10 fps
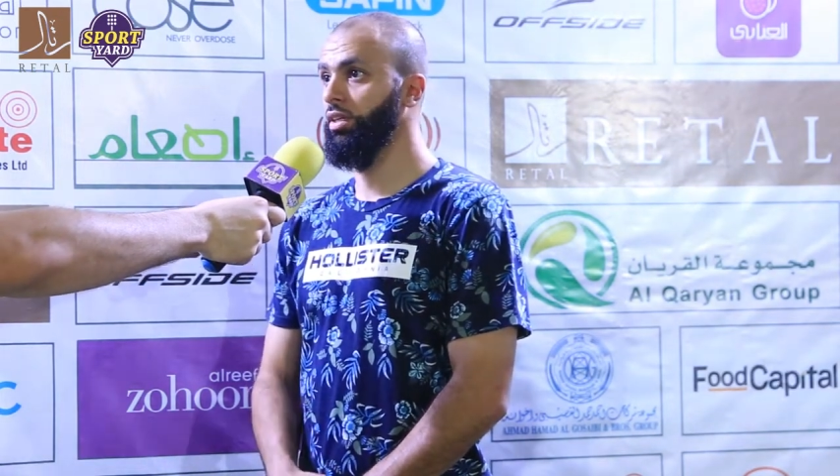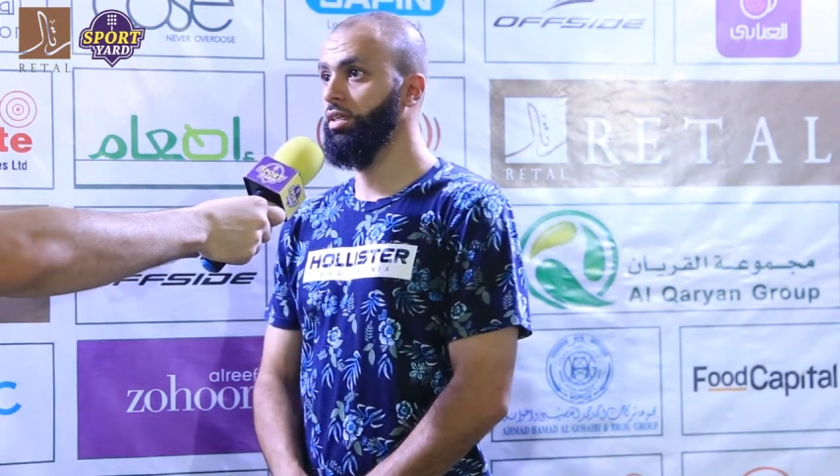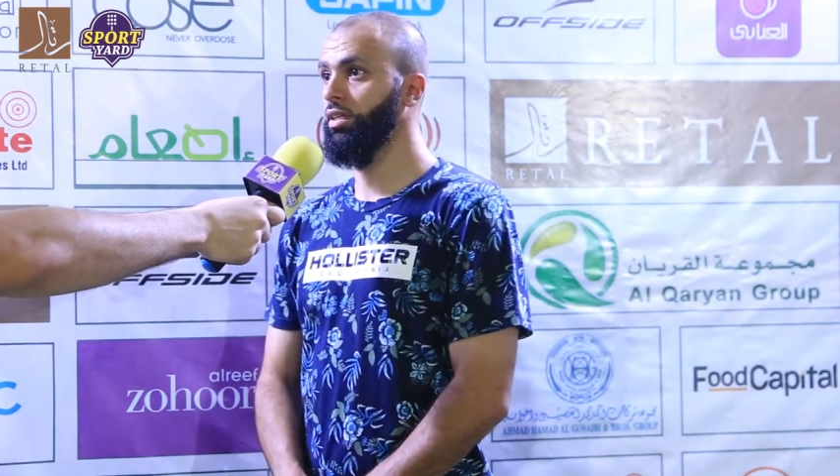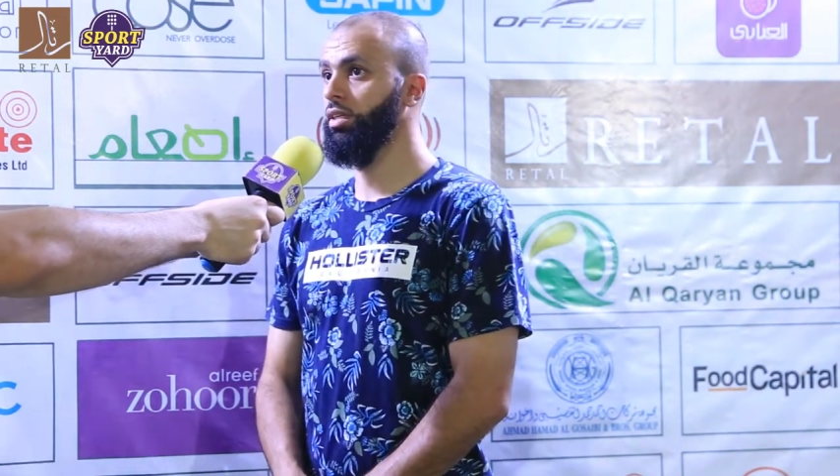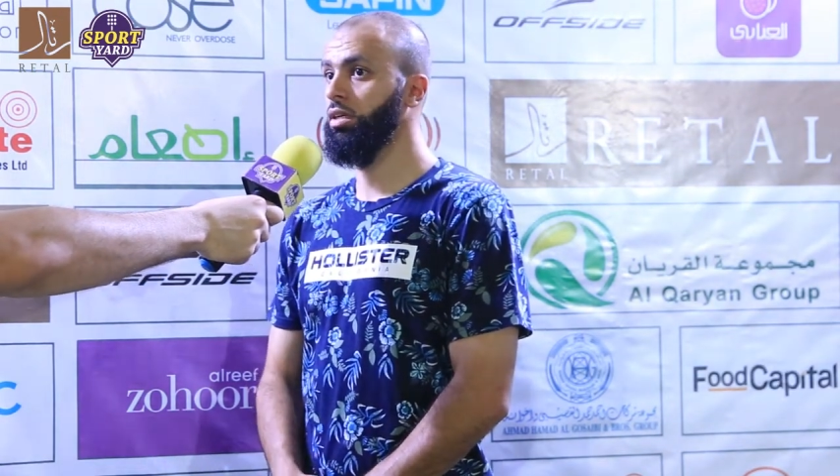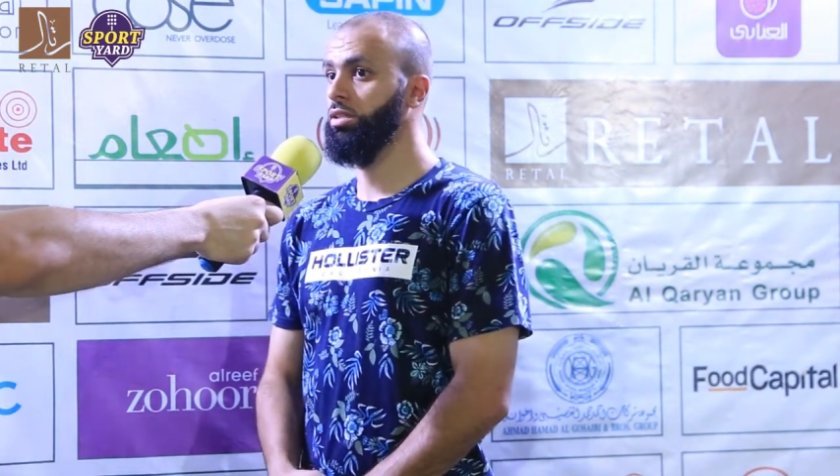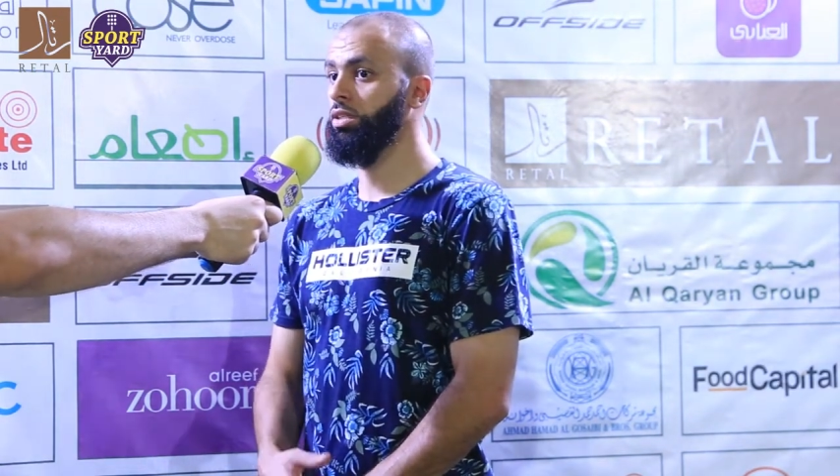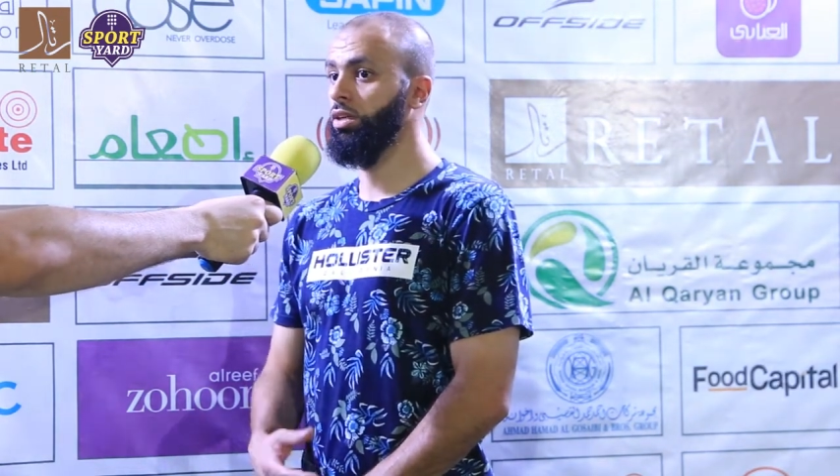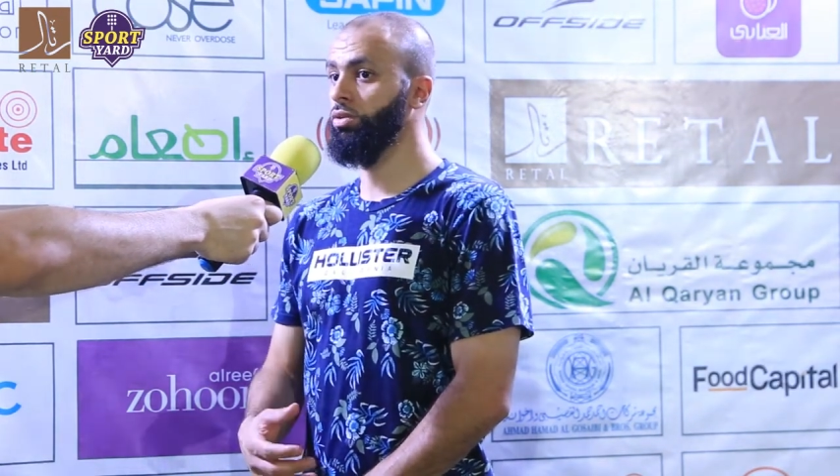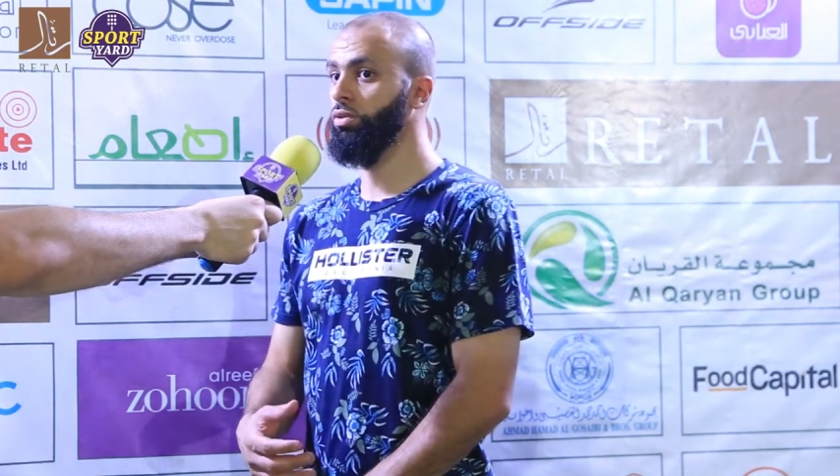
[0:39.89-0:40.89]
يعني
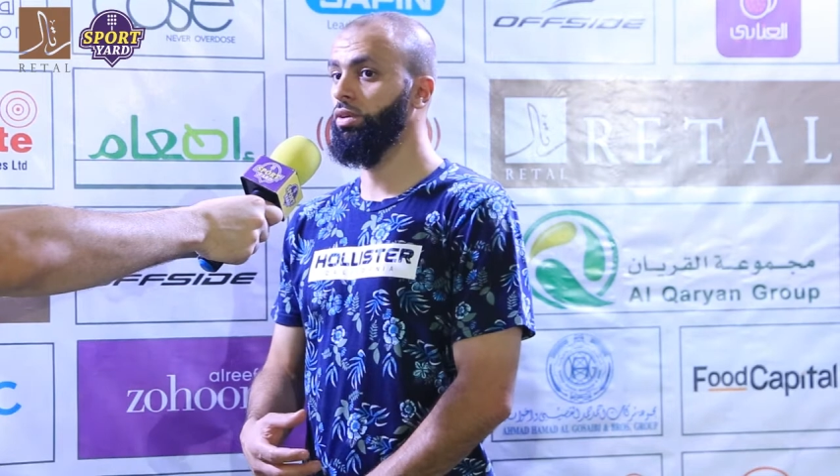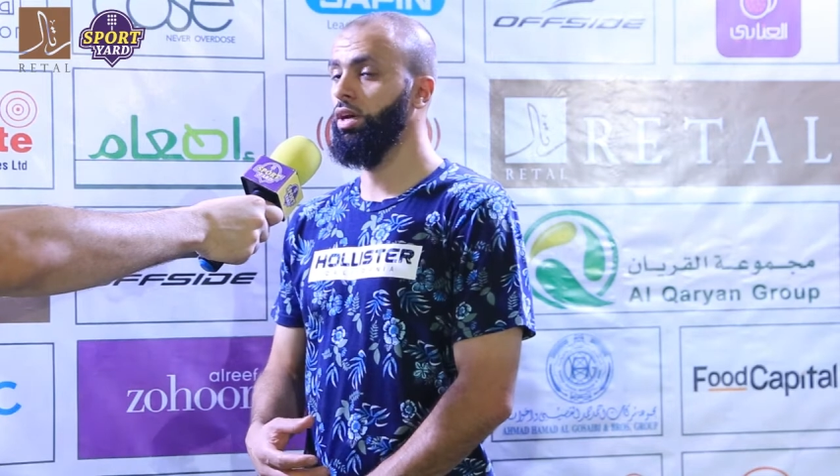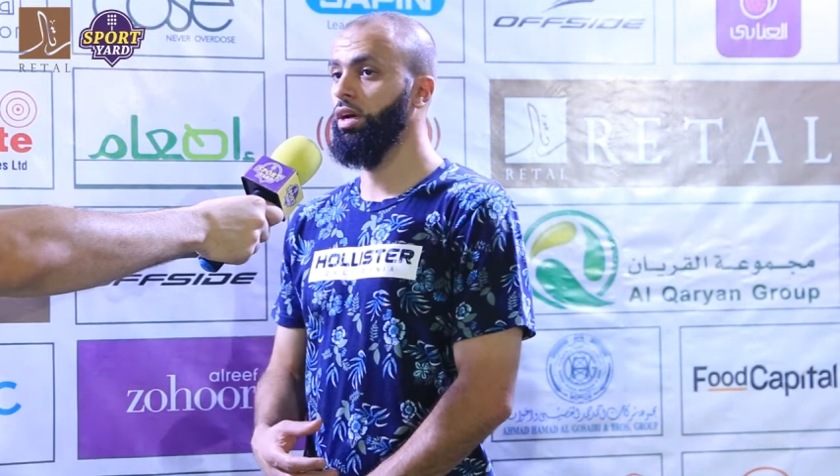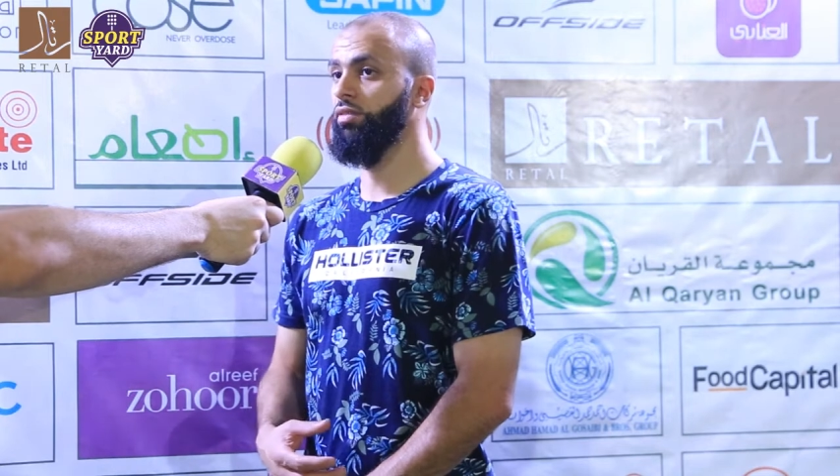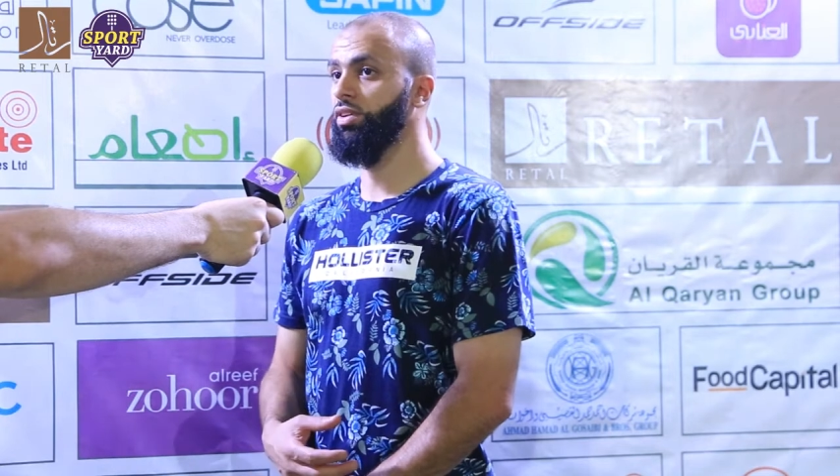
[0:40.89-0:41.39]
تقدر تقول كان